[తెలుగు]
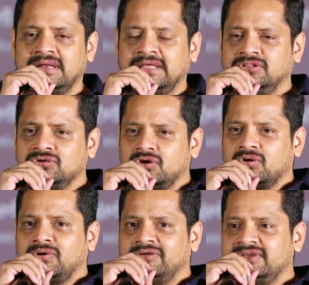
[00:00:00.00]
ఎందుకు ఒక
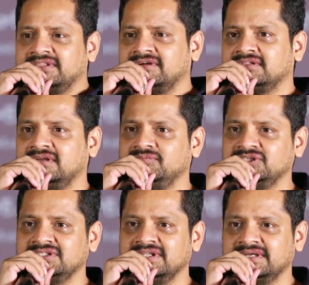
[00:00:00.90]
వన్ వీక్ తర్వాత
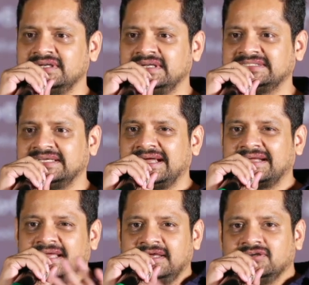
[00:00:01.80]
అనిపించింది ఏంటంటే సరే అక్కడ
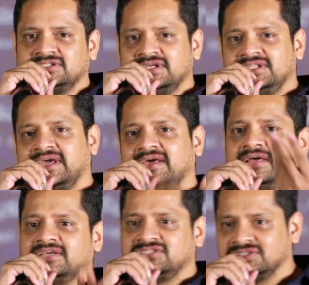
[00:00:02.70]
ఏది వస్తే అది
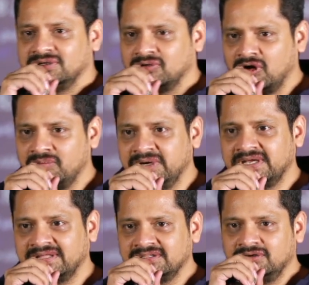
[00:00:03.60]
కేరళకి ఇచ్చేద్దాం
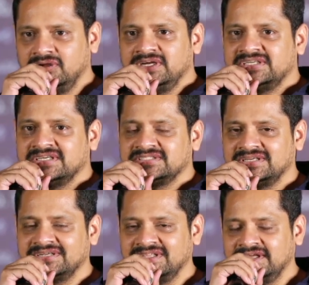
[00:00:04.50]
గవర్నమెంట్కి అందరూ డొనేట్
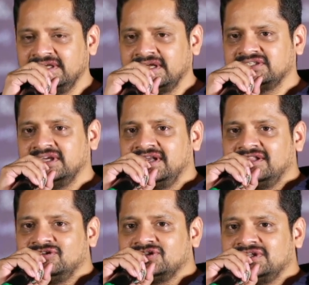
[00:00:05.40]
చేస్తున్నారు కదని ఆ షేర్
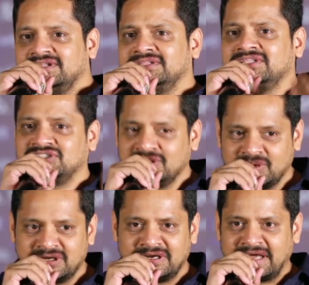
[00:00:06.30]
ఎంత వస్తే అంత
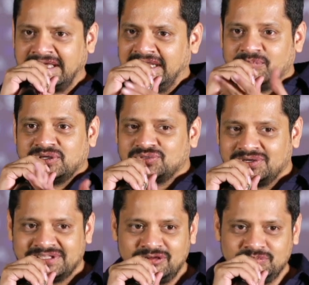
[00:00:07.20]
ఇచ్చేమన్నారు నాకు ఆ నెంబర్స్ కూడా
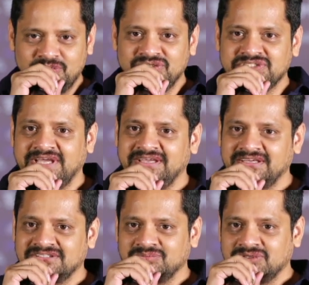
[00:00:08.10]
తెలివి పొద్దున సాయి
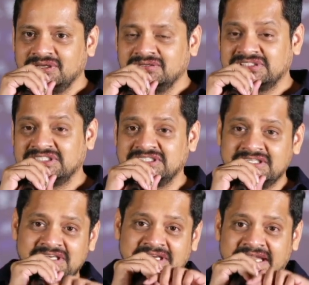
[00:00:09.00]
గారు చెప్తున్నారు సిక్స్టీ
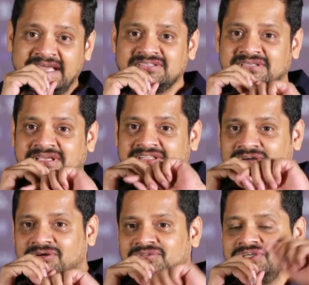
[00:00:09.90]
త్రీ ల్యాక్స్ గీతా
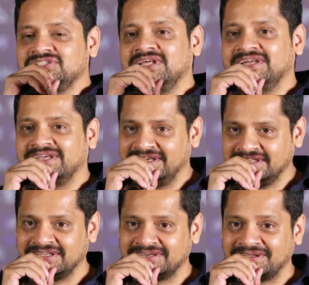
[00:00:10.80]
గోవిందం నుంచి దానికి
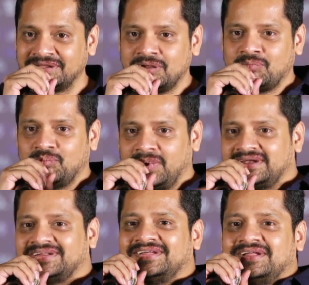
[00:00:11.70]
వెళ్ళిందంట
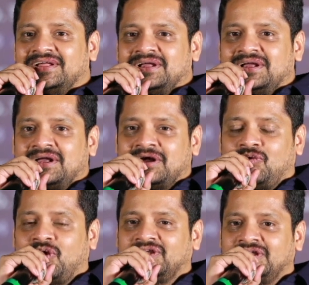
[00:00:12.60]
బట్
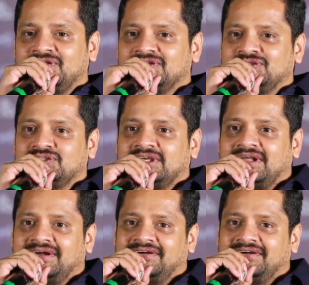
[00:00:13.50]
ఒకటి అంటుంది చూసారా